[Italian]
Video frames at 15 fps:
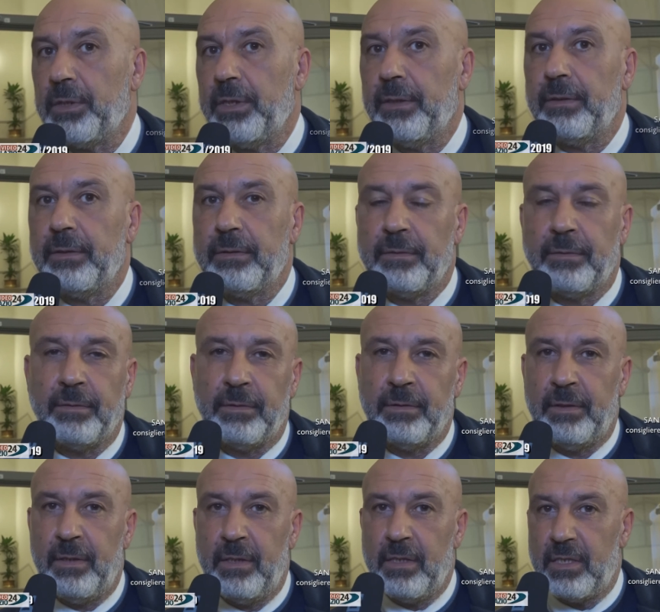sì.
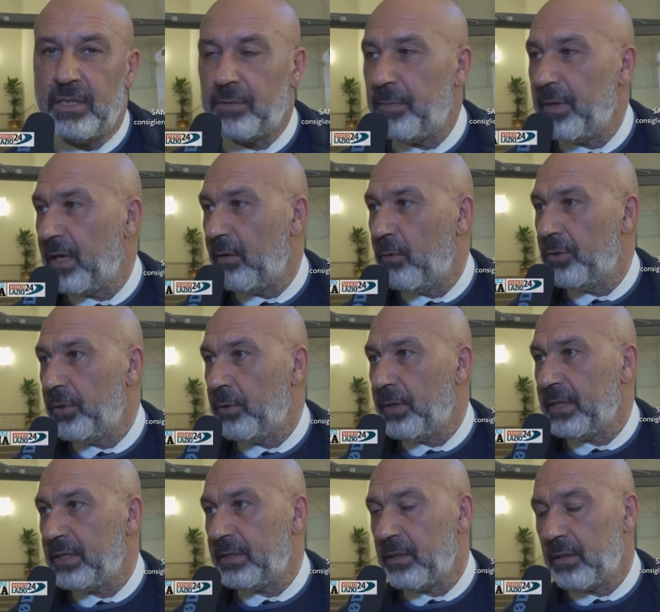Speravo di non
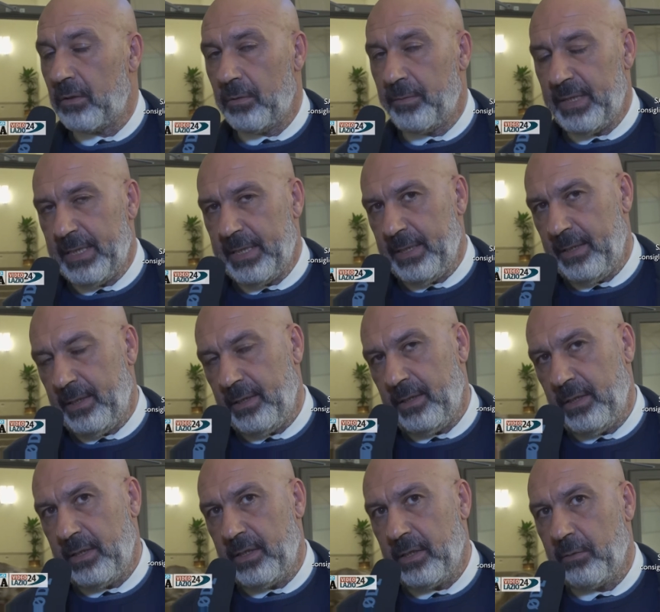esserlo
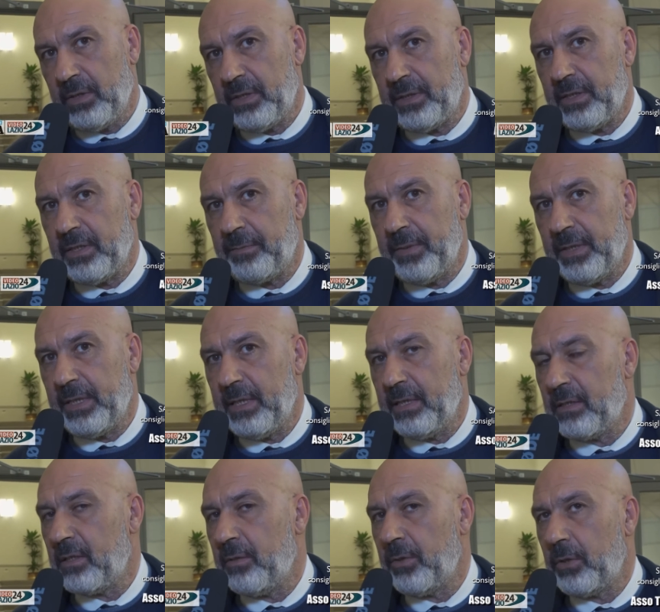mai da queste
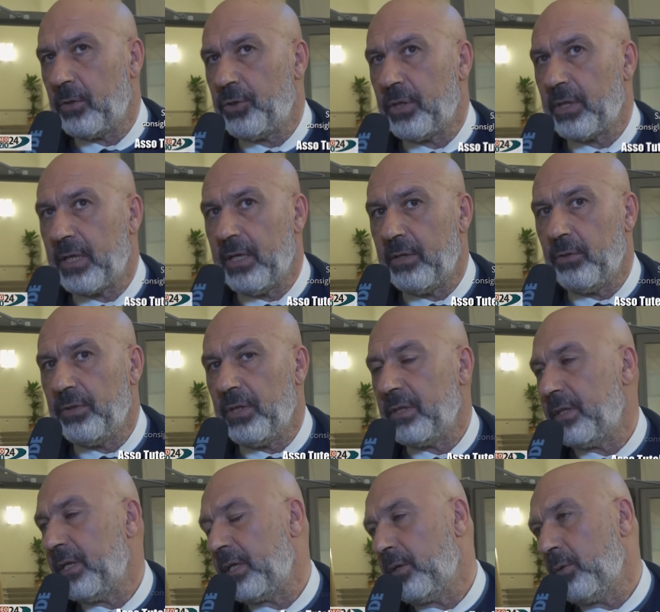esperienze però ho cercato di andare